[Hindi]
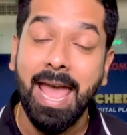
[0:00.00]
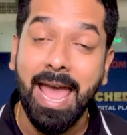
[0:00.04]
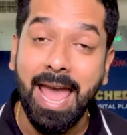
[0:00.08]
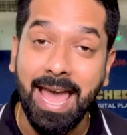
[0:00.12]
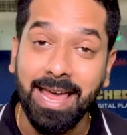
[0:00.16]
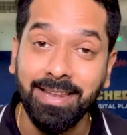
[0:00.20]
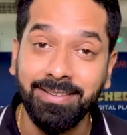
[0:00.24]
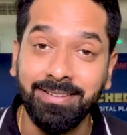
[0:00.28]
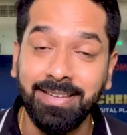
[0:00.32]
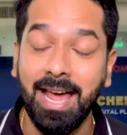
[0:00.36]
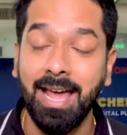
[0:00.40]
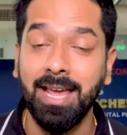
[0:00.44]

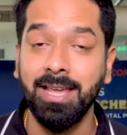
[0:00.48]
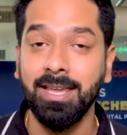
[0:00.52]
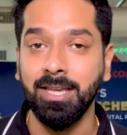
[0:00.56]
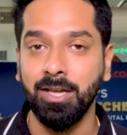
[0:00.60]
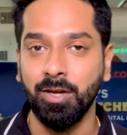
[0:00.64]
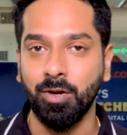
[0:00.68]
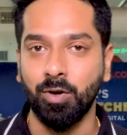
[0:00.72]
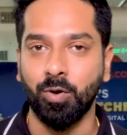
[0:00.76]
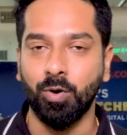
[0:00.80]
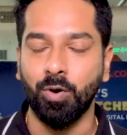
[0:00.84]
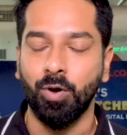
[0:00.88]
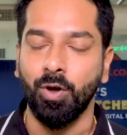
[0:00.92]
ऐसा ही
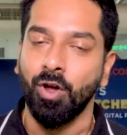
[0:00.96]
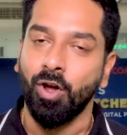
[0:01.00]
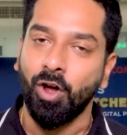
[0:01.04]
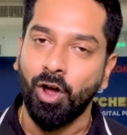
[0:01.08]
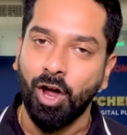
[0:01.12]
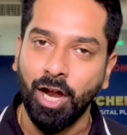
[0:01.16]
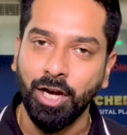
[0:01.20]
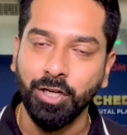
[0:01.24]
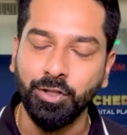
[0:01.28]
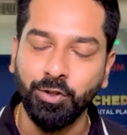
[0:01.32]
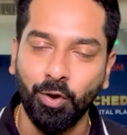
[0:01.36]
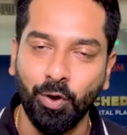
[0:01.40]
हो
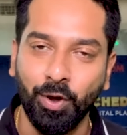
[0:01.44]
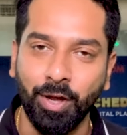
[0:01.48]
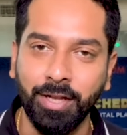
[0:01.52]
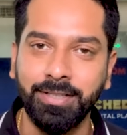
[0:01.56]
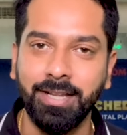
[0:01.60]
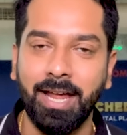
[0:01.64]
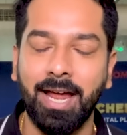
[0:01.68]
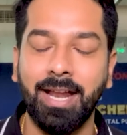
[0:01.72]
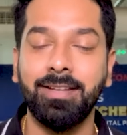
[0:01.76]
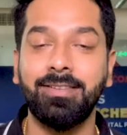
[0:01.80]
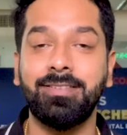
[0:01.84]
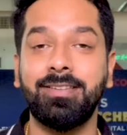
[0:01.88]
और
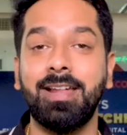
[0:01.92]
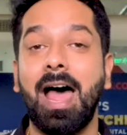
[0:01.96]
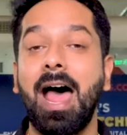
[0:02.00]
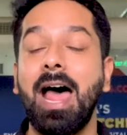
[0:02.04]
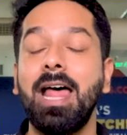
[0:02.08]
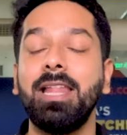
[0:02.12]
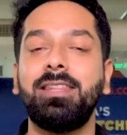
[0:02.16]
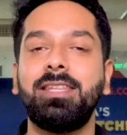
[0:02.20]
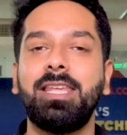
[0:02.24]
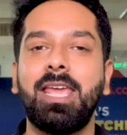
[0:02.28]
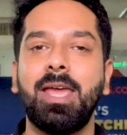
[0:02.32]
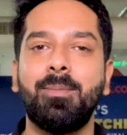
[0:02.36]

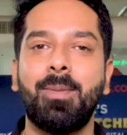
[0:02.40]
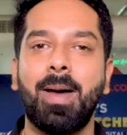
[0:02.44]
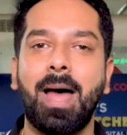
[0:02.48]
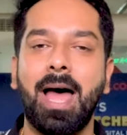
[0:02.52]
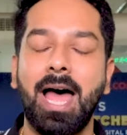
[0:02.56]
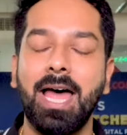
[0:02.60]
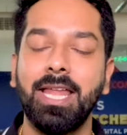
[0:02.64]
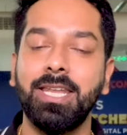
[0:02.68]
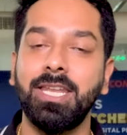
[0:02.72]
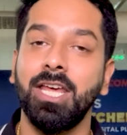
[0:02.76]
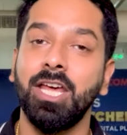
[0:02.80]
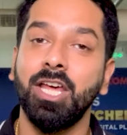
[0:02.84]
2007 के
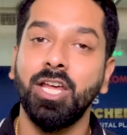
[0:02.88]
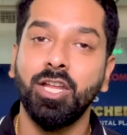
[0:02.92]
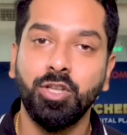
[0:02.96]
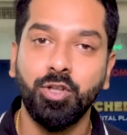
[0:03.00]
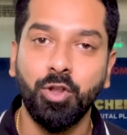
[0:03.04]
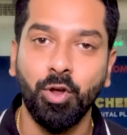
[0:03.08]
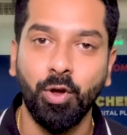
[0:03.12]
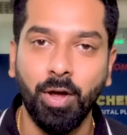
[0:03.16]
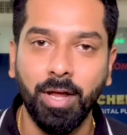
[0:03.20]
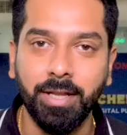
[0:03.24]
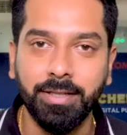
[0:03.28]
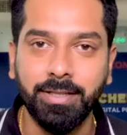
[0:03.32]
बाद
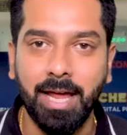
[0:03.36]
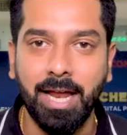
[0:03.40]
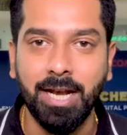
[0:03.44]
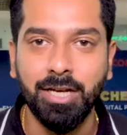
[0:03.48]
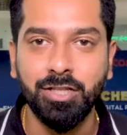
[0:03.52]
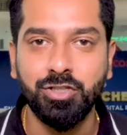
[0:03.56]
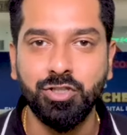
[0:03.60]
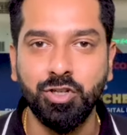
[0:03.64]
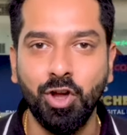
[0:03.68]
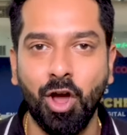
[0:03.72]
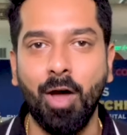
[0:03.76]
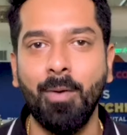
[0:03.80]

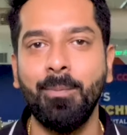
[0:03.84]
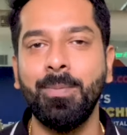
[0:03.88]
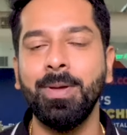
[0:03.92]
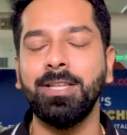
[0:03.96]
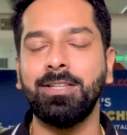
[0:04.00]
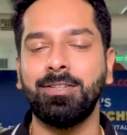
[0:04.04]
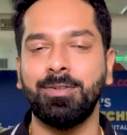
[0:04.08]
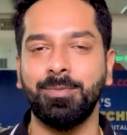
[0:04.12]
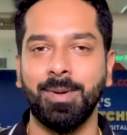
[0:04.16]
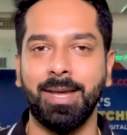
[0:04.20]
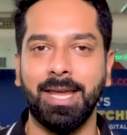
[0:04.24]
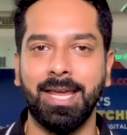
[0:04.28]

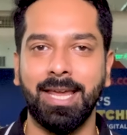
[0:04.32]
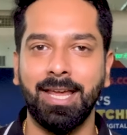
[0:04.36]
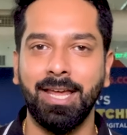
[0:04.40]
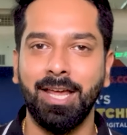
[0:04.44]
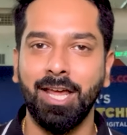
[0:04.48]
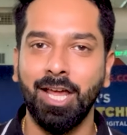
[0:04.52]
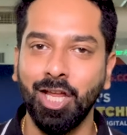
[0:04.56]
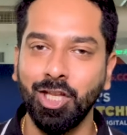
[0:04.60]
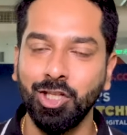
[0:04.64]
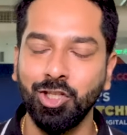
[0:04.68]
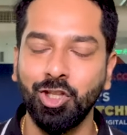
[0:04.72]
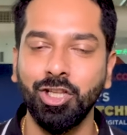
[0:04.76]
2024 में
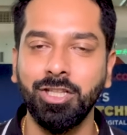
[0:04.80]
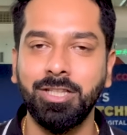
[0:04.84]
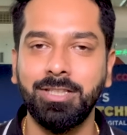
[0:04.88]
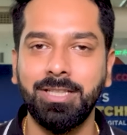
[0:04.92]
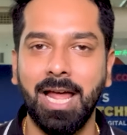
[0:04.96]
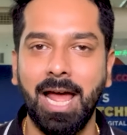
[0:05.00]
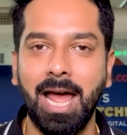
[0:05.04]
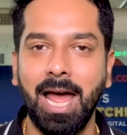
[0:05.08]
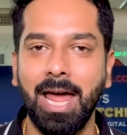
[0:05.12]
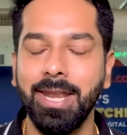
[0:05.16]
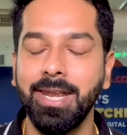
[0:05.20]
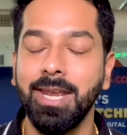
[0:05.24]

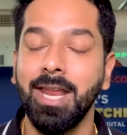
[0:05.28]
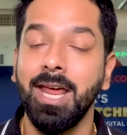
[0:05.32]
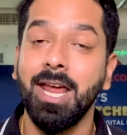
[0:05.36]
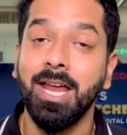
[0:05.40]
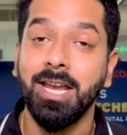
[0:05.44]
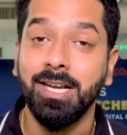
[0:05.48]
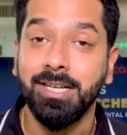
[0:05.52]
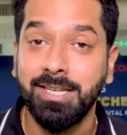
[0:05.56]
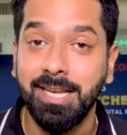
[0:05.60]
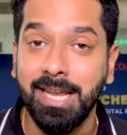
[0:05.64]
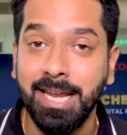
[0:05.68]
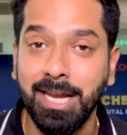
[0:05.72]
हिंदुस्तान
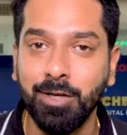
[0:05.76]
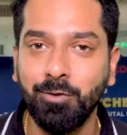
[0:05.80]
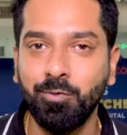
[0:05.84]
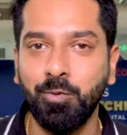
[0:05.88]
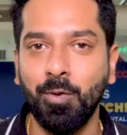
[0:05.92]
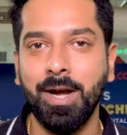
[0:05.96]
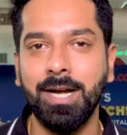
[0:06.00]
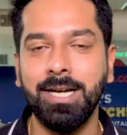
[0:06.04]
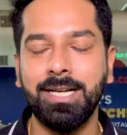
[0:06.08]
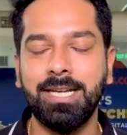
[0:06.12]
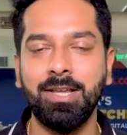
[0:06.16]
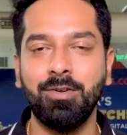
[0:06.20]
टी
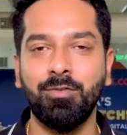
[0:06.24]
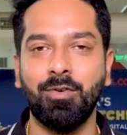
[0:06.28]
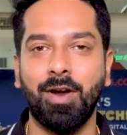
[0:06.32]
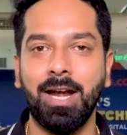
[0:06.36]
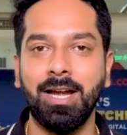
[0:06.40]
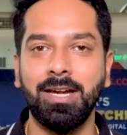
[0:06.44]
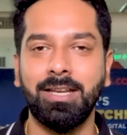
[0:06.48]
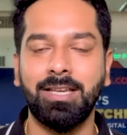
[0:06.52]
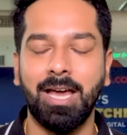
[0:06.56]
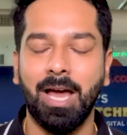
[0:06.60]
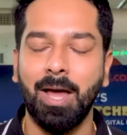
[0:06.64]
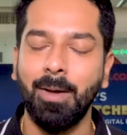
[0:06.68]
ट्वेंटी
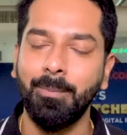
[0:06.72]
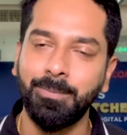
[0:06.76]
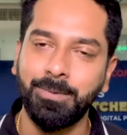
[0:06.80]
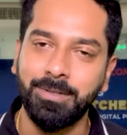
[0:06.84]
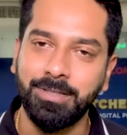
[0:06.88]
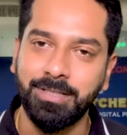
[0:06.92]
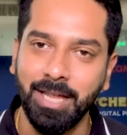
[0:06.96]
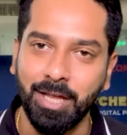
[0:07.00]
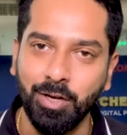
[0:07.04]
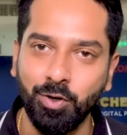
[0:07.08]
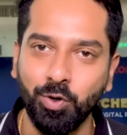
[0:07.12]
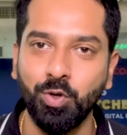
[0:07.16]
वर्ल्ड कप
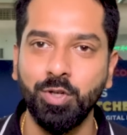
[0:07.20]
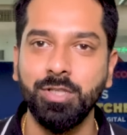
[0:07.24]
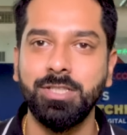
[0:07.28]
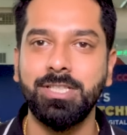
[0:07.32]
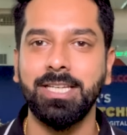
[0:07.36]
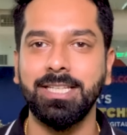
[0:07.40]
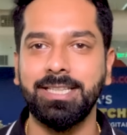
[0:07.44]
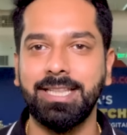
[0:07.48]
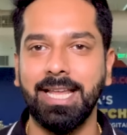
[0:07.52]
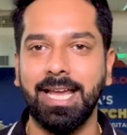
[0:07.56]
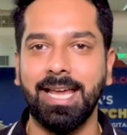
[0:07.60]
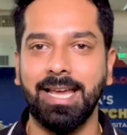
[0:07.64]
जरूर
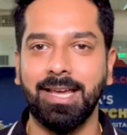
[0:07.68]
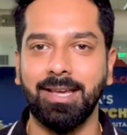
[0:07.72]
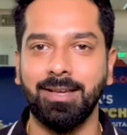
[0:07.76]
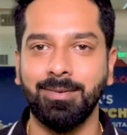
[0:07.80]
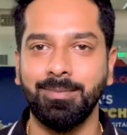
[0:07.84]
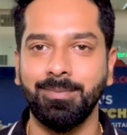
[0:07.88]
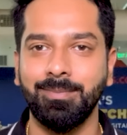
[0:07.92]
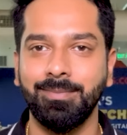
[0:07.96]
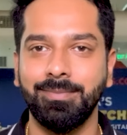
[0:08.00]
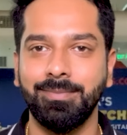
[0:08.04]
जीते